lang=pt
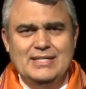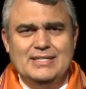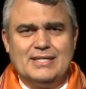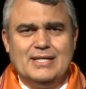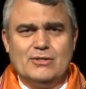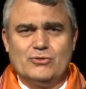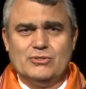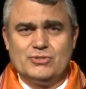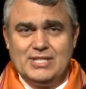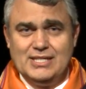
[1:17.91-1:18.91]
E quero que
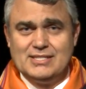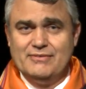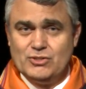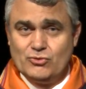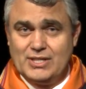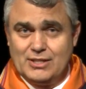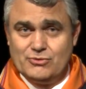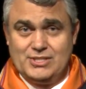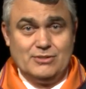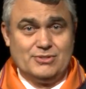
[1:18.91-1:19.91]
vocês,
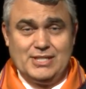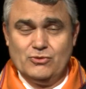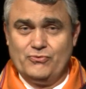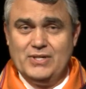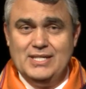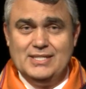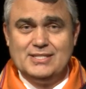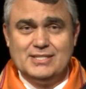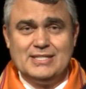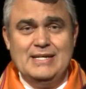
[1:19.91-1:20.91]
aventureiros, sigam sendo
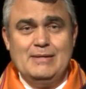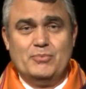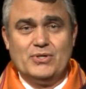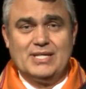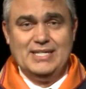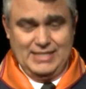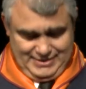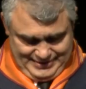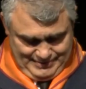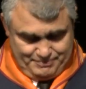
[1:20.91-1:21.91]
felizes, porque
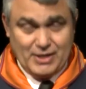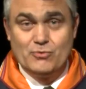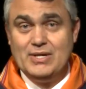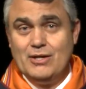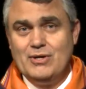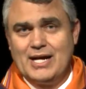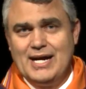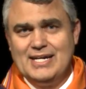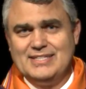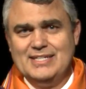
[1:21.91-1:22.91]
este panuelo
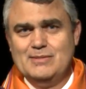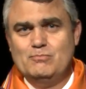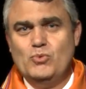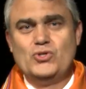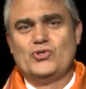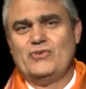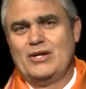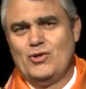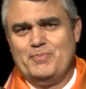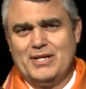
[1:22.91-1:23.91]
acá tem muito
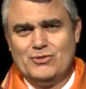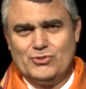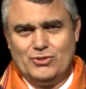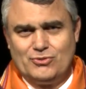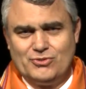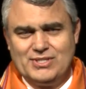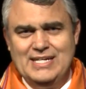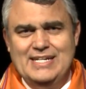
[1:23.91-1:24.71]
valor para nós outros.